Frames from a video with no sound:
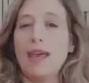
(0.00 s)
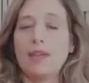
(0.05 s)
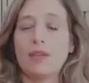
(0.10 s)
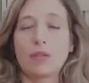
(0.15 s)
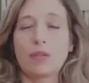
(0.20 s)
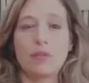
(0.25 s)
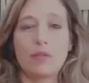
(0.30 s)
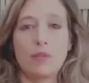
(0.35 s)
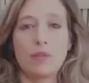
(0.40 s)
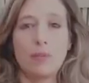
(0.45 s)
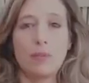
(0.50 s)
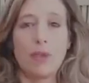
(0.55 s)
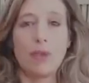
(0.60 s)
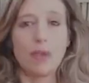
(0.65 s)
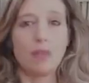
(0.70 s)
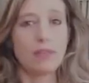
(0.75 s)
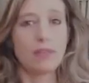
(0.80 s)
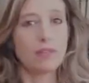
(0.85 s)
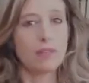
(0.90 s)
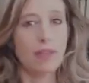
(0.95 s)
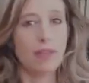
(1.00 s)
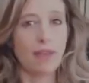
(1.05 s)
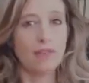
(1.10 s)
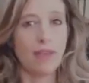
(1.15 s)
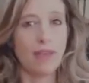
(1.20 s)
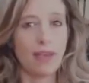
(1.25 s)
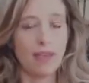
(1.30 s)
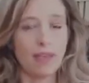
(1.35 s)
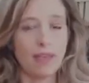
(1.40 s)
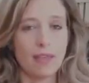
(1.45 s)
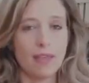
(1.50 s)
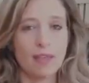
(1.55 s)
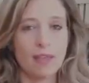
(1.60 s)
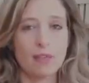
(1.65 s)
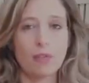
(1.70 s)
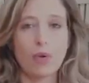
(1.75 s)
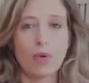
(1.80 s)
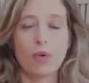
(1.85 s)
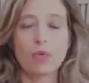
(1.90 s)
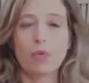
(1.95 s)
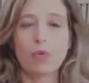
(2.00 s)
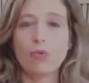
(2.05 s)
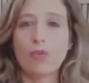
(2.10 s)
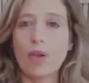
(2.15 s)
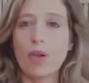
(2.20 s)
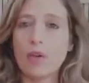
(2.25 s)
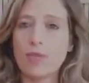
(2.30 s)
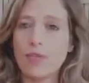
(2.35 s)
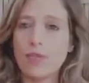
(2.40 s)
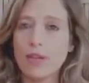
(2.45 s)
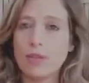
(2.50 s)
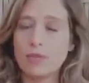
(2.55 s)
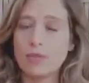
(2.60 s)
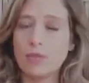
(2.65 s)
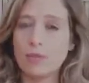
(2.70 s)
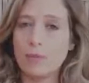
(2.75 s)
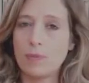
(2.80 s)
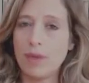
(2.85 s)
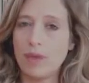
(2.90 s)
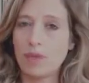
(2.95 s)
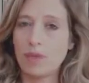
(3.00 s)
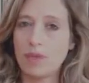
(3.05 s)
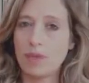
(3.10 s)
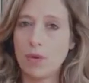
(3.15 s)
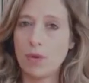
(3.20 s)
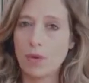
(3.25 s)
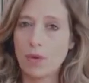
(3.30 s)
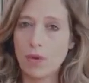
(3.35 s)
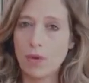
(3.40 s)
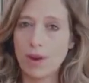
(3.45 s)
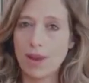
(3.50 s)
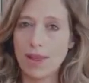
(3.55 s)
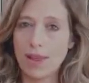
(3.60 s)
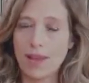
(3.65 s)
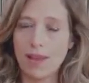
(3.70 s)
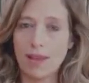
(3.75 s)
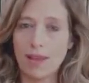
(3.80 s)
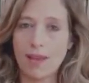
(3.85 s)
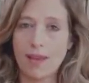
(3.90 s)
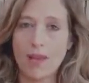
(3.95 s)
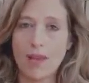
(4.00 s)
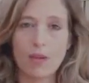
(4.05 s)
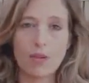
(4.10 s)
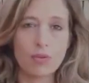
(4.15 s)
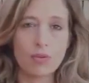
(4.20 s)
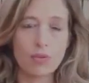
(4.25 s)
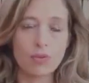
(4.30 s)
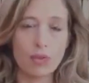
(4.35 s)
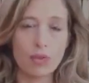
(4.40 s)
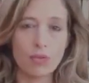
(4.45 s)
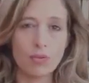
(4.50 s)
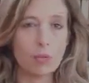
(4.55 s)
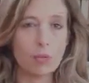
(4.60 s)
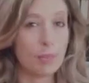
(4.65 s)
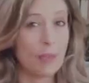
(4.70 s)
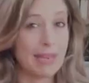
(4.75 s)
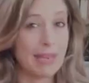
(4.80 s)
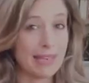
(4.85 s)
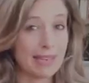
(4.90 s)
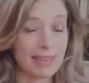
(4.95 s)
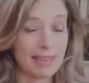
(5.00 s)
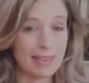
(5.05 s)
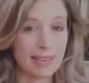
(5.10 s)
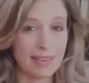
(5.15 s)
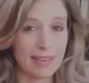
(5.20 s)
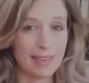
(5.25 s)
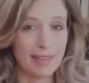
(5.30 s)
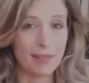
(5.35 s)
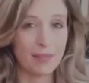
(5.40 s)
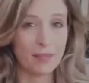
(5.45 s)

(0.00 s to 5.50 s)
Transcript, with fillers: Être submergé de travail, se retrouver en face d'une personne en colère, anxieuse ou paniquée,